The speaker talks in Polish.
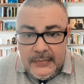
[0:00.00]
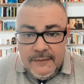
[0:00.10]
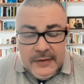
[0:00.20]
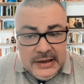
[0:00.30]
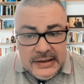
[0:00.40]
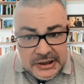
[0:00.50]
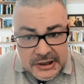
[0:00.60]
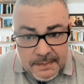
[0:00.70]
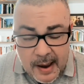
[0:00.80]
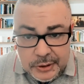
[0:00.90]
wy nie
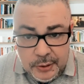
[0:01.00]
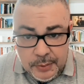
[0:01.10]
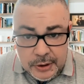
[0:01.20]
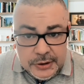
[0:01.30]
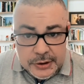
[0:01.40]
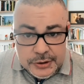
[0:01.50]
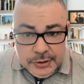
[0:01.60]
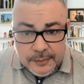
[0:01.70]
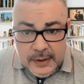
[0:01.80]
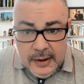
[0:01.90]
jesteście partią
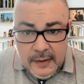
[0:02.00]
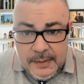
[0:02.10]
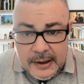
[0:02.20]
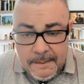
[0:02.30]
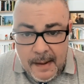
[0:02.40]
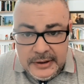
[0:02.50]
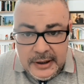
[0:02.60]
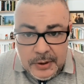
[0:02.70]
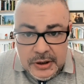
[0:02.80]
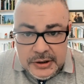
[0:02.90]
polityczną. Ja pan,
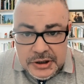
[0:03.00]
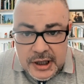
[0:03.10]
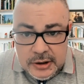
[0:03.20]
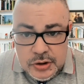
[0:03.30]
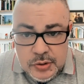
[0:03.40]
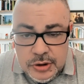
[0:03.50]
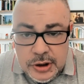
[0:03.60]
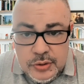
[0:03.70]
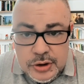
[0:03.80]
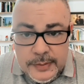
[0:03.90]
partia polityczna to są
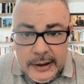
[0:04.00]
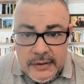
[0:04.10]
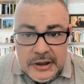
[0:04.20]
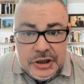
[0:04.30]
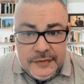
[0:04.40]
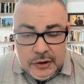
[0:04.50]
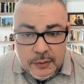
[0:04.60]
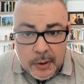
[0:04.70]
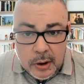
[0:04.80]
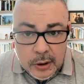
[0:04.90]
ludzie, którzy mają jakiś
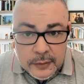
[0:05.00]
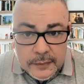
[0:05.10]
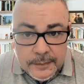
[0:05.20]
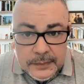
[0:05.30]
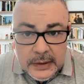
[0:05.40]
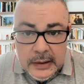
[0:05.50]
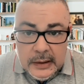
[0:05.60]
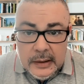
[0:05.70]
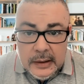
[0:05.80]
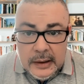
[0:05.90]
światopogląd.
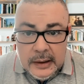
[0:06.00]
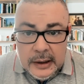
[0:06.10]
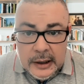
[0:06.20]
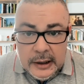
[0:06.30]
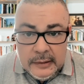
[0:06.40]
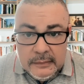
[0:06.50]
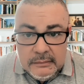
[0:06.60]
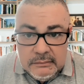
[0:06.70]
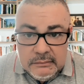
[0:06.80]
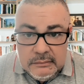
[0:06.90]
E,
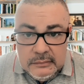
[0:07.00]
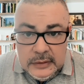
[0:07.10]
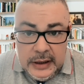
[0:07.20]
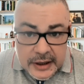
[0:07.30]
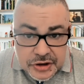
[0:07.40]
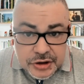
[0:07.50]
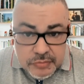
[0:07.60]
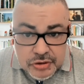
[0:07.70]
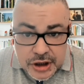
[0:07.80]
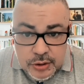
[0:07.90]
ja
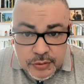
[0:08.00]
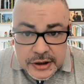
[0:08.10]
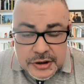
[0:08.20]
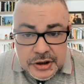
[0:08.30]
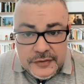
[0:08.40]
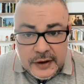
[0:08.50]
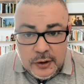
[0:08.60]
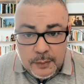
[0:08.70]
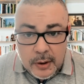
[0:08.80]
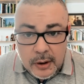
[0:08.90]
szanuję czyjś
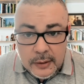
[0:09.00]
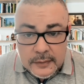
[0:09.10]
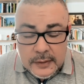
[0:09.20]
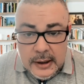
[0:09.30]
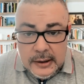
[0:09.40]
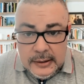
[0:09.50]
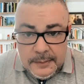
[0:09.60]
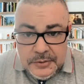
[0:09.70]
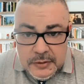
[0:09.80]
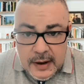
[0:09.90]
światopogląd.
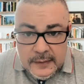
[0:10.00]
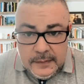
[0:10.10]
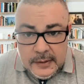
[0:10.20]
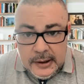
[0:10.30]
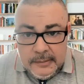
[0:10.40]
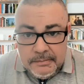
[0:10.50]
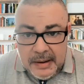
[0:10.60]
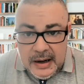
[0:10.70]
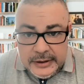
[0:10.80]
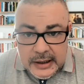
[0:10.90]
Na przykład e,
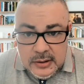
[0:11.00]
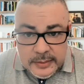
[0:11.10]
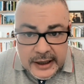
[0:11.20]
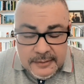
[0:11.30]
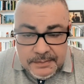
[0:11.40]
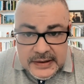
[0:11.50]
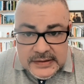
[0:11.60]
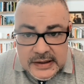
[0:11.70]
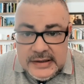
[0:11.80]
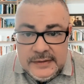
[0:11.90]
pan redaktor Jan
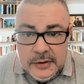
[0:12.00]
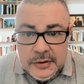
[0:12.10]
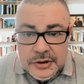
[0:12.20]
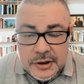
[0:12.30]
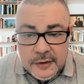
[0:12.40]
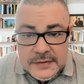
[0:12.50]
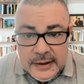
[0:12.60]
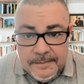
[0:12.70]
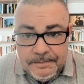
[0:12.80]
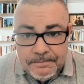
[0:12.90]
Piński jest
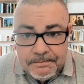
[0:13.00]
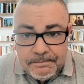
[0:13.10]
wolnościowcem,